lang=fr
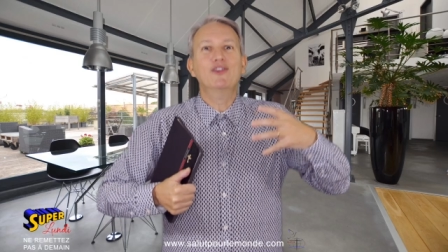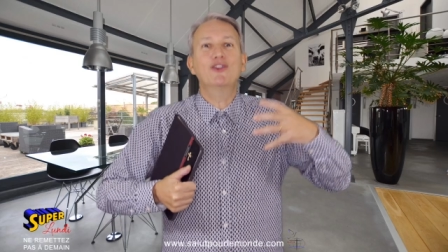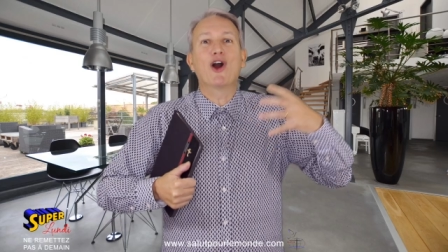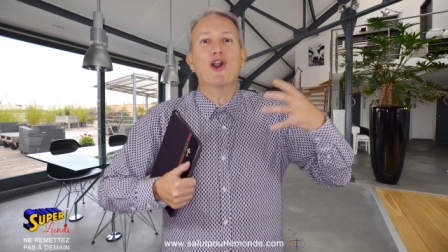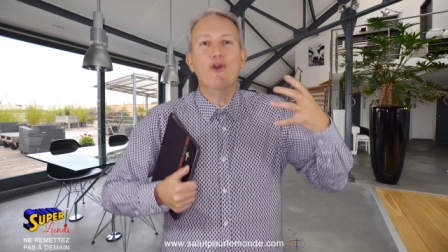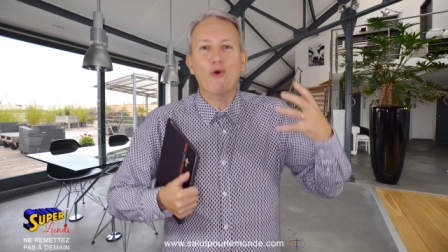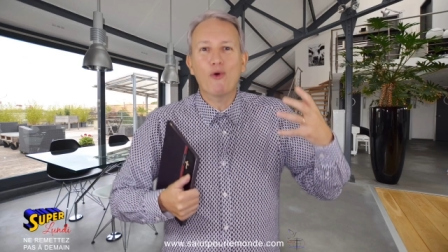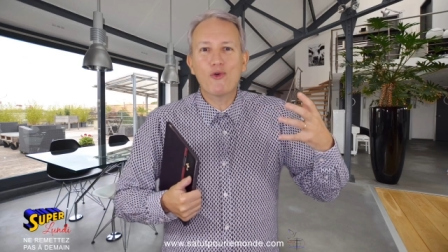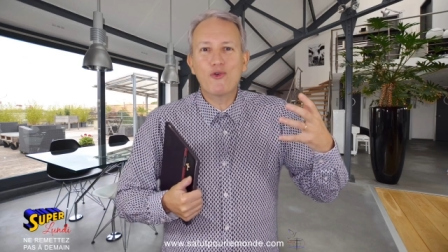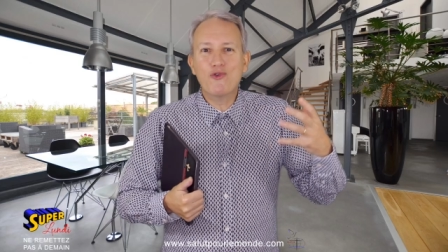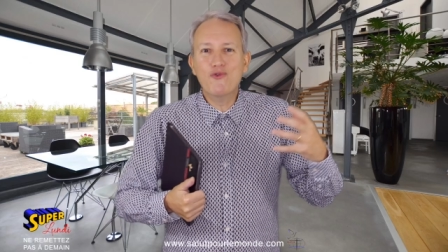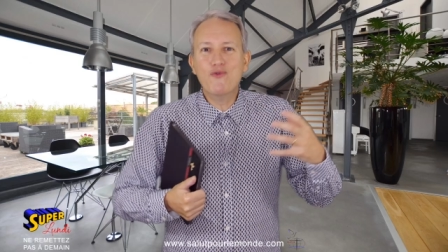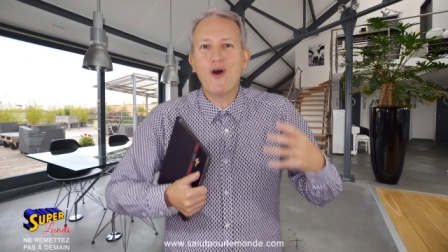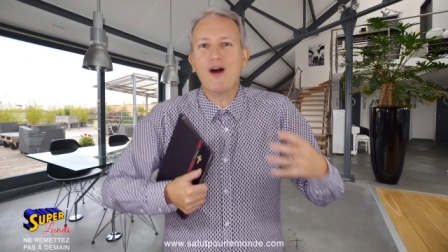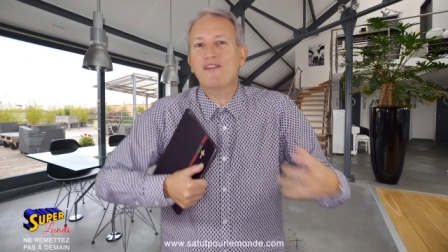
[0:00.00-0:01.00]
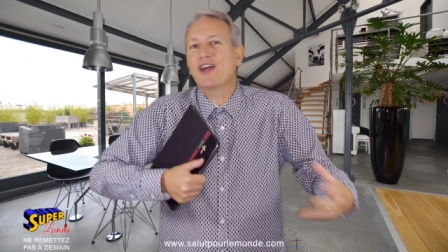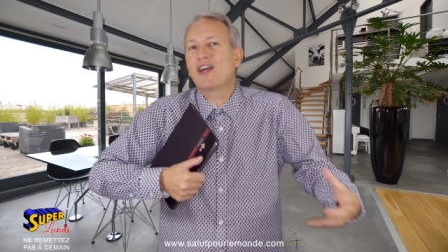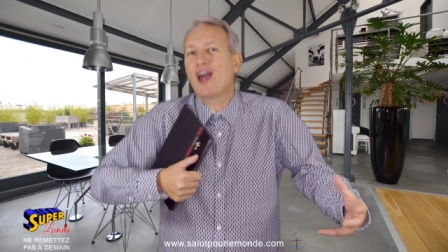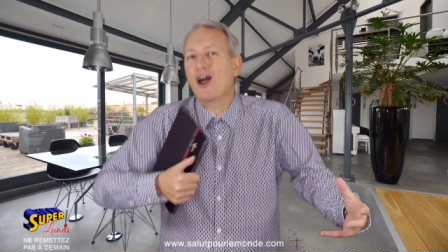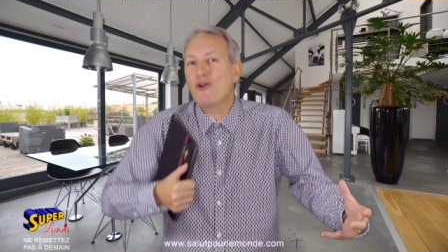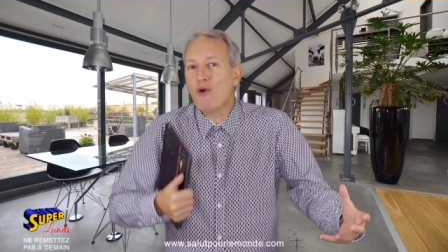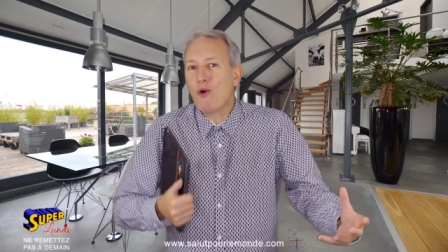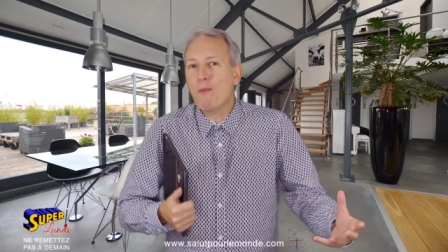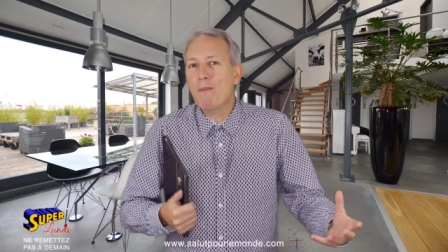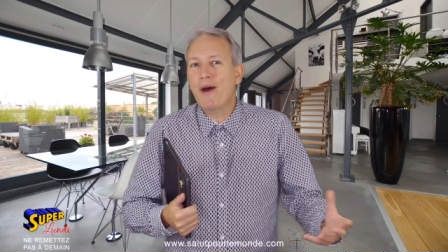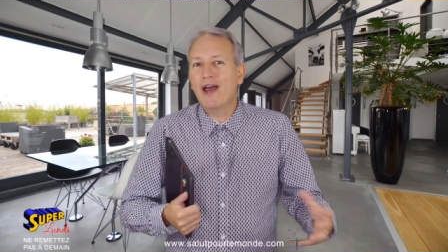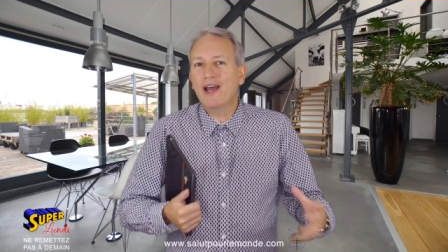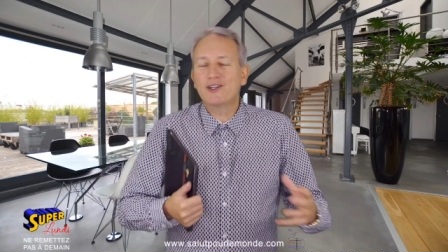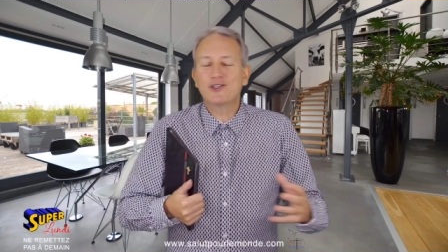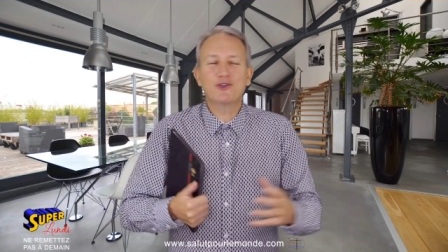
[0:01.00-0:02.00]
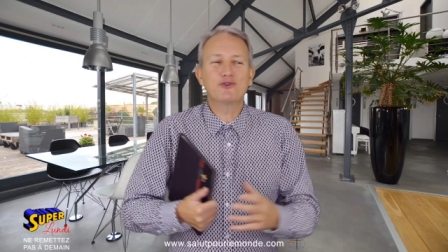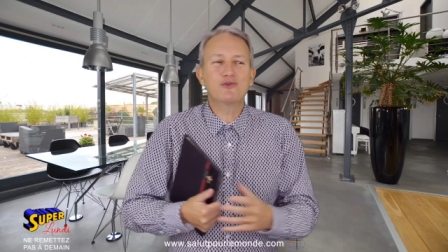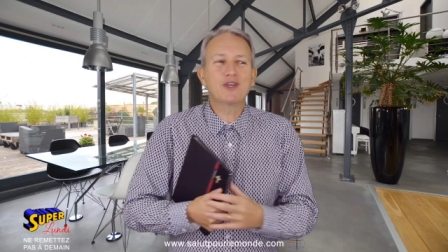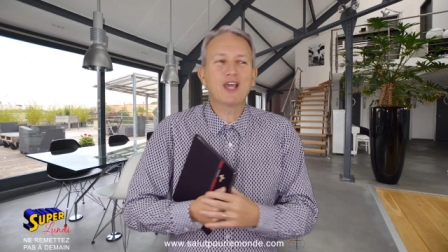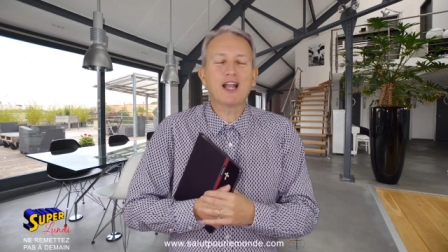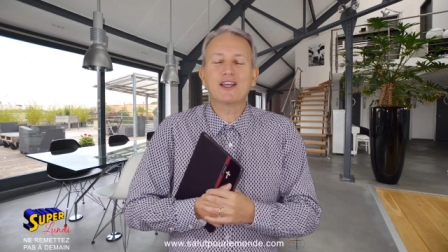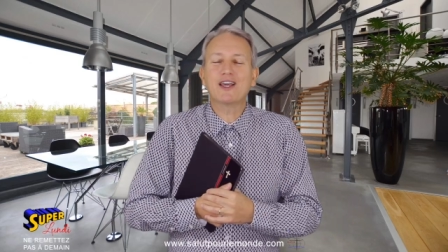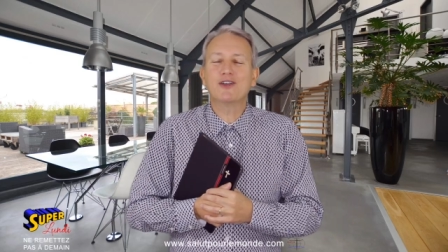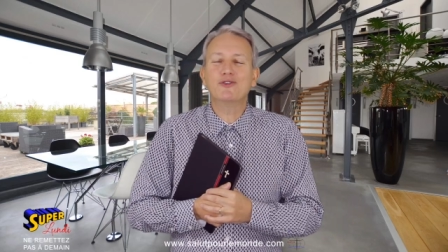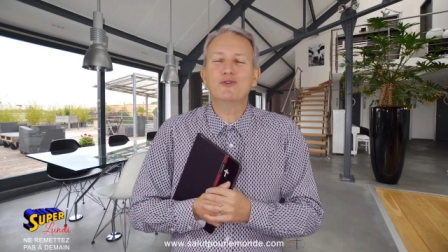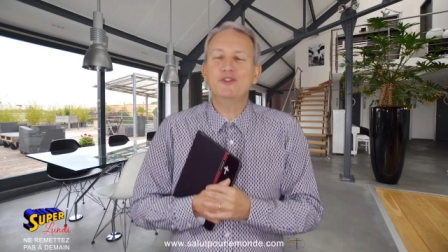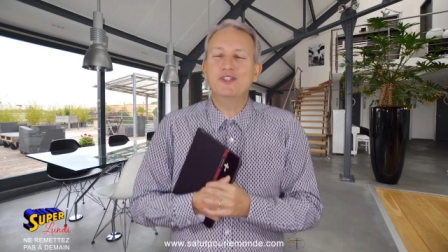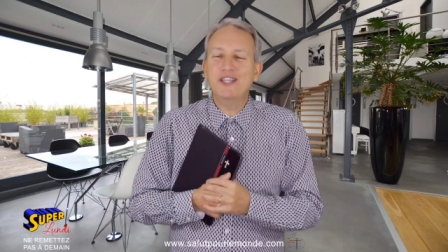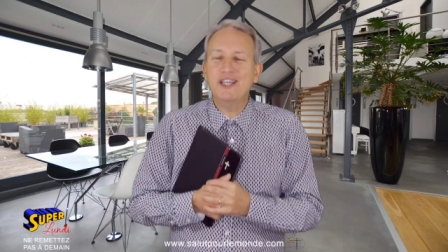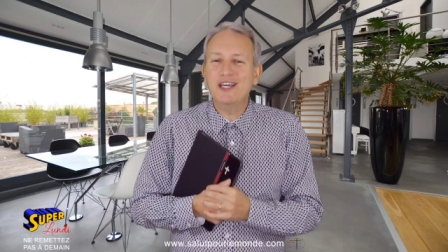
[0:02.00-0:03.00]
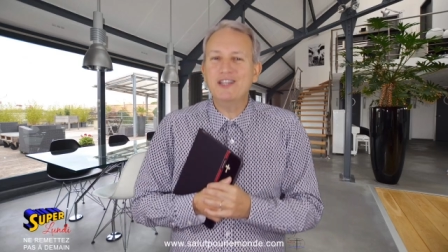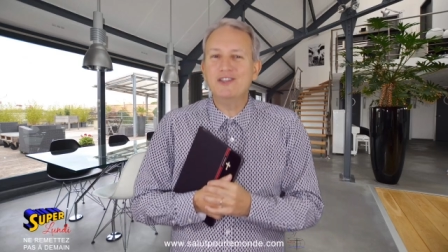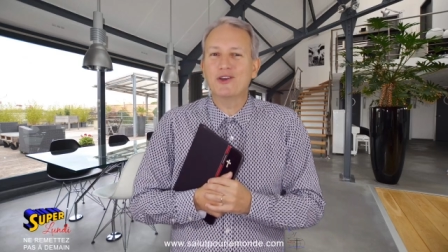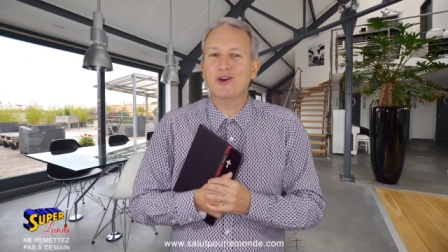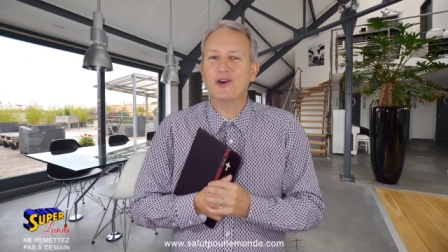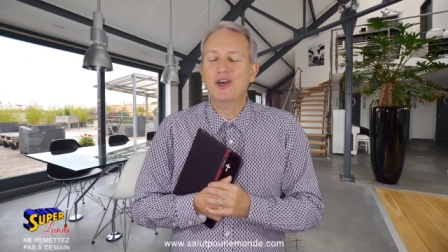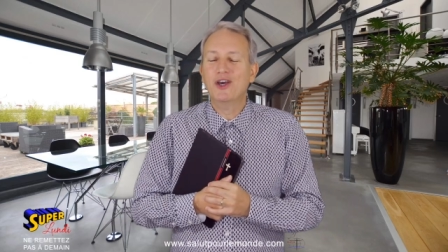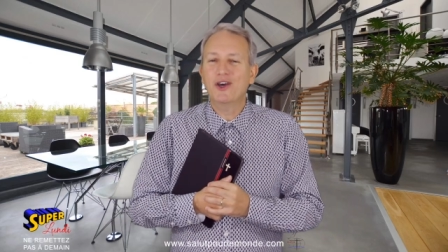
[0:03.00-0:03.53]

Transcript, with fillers: d'un long cou avec un long bec. Je suis quelqu'un de digne.